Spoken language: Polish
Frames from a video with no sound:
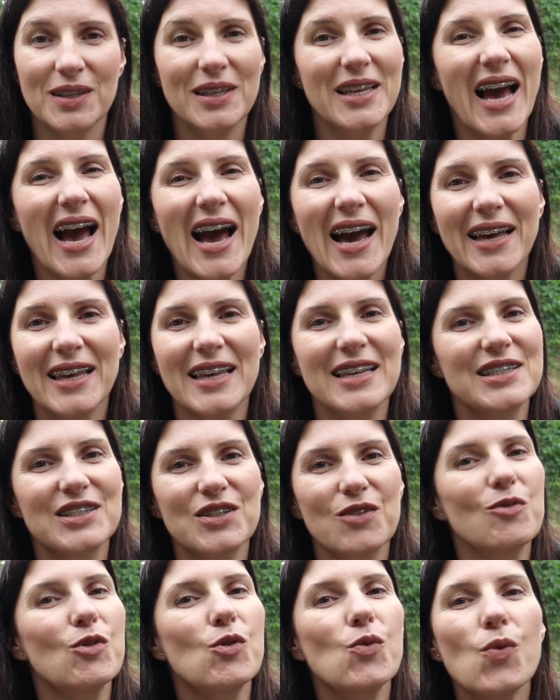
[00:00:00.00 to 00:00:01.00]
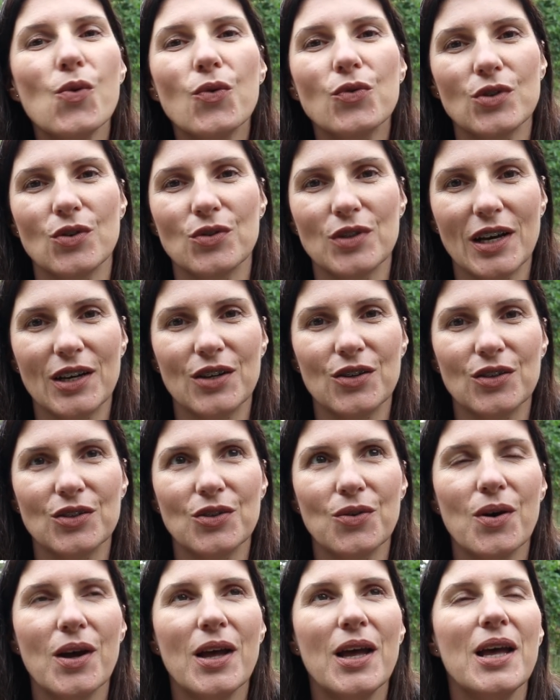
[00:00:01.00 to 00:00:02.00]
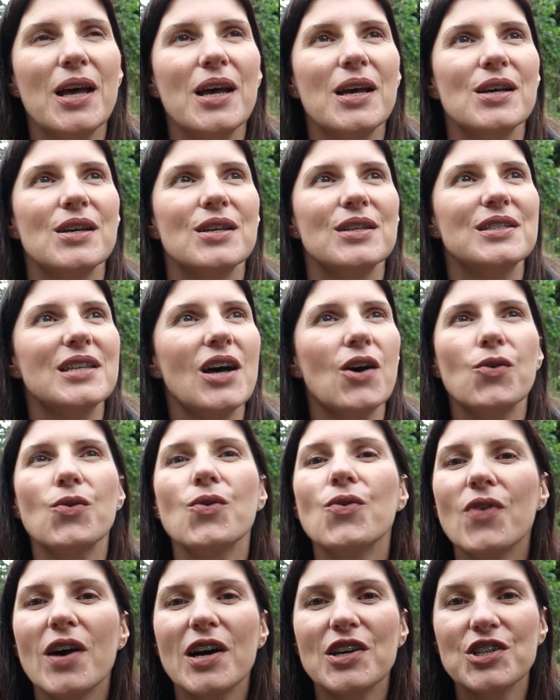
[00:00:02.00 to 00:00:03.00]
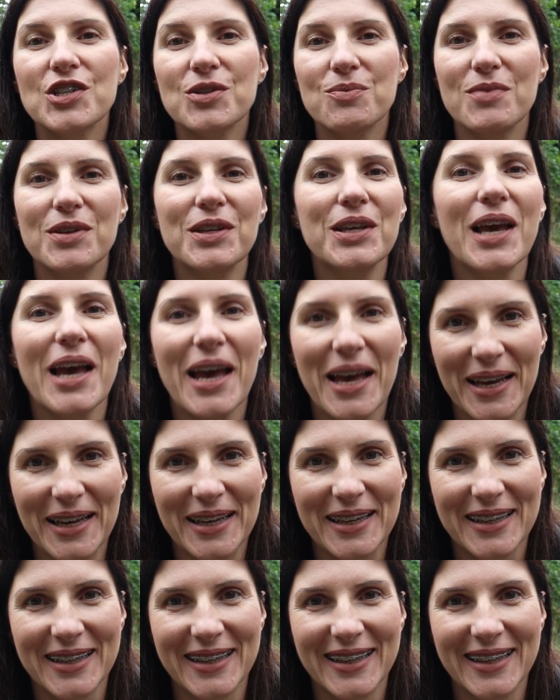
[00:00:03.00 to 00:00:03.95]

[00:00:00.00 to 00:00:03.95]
Ja jestem główną nagrodą. Zauważ mnie.